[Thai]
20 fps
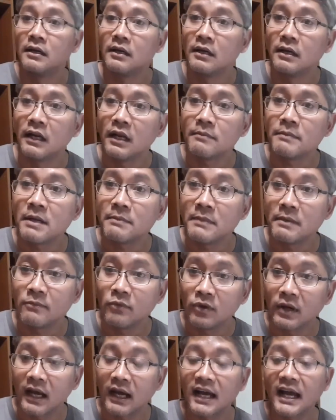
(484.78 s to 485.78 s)
แล้วมันมีมู
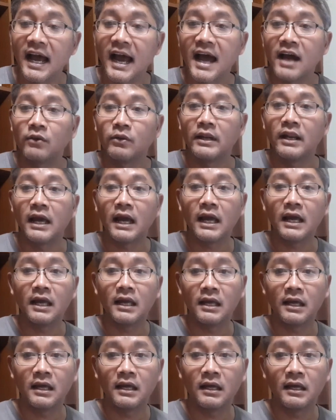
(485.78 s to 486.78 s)
ลค่าด้วยนะ
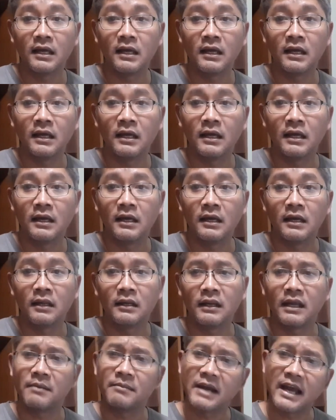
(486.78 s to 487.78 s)

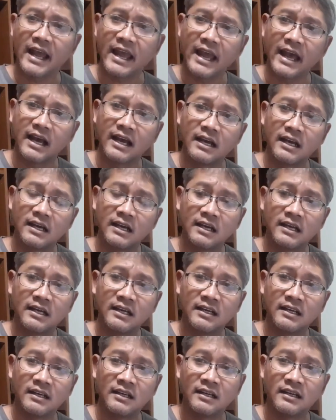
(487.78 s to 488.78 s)
ทำไงอะ่ะ
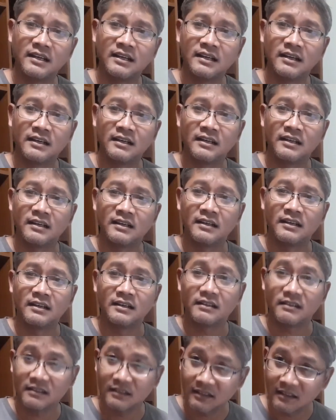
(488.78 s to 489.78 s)
เอ
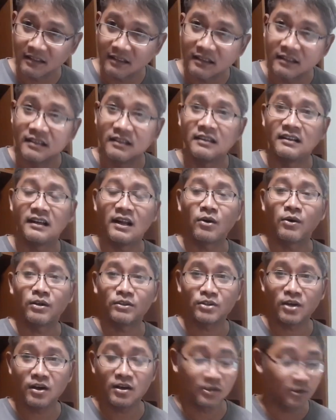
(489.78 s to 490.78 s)
อ เราก็
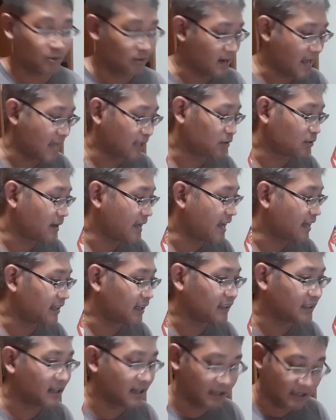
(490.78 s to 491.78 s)
ต้องดูแลตัวเองนิด
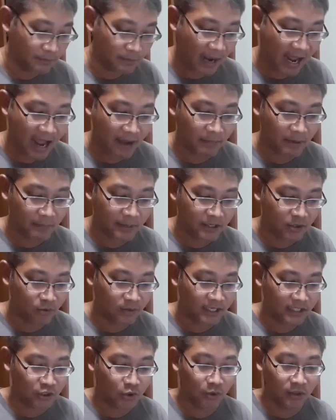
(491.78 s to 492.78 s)
นึง หรือพามันไปอยู่ใน
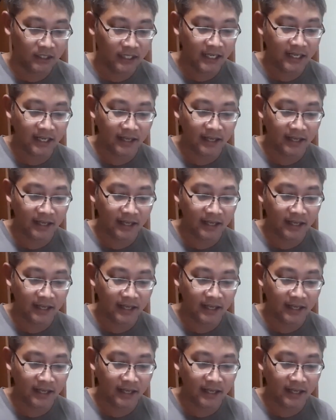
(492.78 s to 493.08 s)
จุดที่